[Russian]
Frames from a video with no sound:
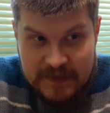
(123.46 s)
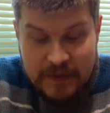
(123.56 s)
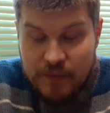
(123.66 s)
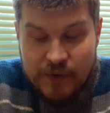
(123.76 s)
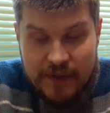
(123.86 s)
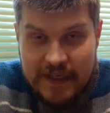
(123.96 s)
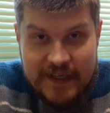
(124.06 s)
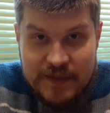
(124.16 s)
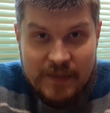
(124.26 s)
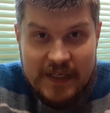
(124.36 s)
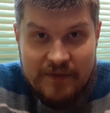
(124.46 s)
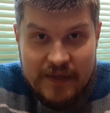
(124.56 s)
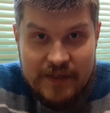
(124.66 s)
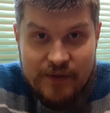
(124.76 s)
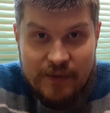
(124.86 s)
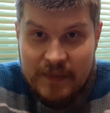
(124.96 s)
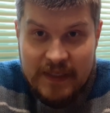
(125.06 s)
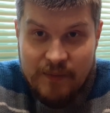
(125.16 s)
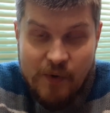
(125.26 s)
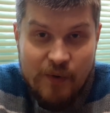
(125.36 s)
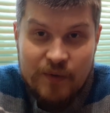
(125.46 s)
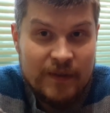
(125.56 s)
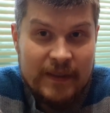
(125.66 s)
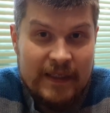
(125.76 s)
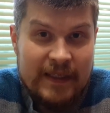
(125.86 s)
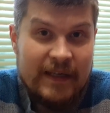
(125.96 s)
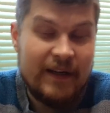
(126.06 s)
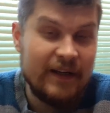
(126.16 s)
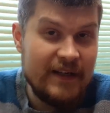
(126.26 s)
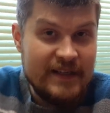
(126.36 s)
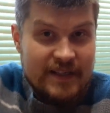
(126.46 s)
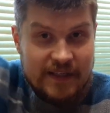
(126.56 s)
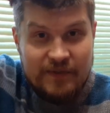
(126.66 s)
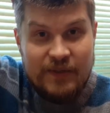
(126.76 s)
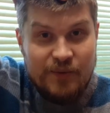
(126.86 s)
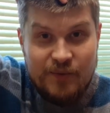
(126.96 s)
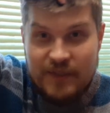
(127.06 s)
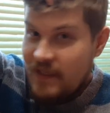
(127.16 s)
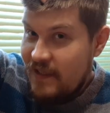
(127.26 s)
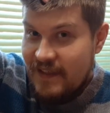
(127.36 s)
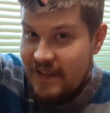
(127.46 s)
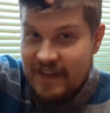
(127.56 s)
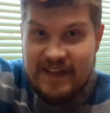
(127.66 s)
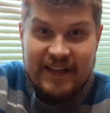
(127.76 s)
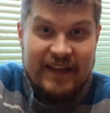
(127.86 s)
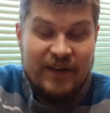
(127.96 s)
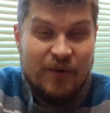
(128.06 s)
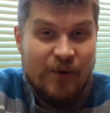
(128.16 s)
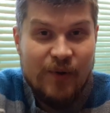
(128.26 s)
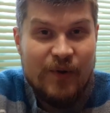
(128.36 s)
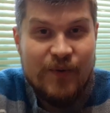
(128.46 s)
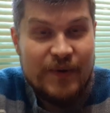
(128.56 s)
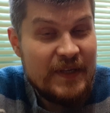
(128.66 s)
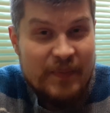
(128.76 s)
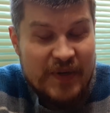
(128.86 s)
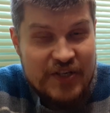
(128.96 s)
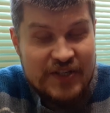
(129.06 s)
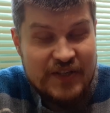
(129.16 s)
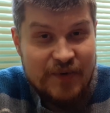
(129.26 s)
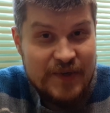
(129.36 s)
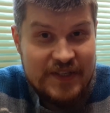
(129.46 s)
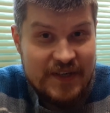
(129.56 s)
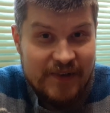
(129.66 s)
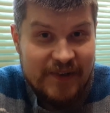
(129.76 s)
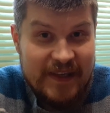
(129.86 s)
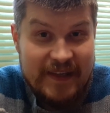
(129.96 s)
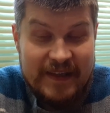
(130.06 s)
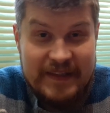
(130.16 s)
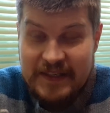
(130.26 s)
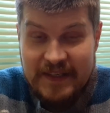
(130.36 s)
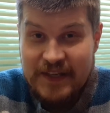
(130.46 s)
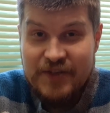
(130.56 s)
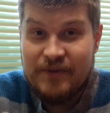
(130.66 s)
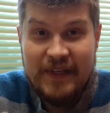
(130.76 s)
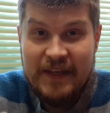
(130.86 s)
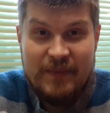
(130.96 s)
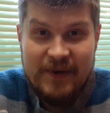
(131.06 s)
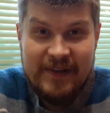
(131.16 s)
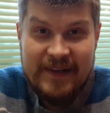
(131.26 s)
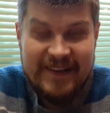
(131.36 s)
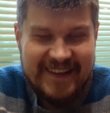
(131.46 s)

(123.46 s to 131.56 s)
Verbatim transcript: за многие из моих видео мне могут, как говорится, отвернуть голову не по часовой стрелке и сказать, что так и было.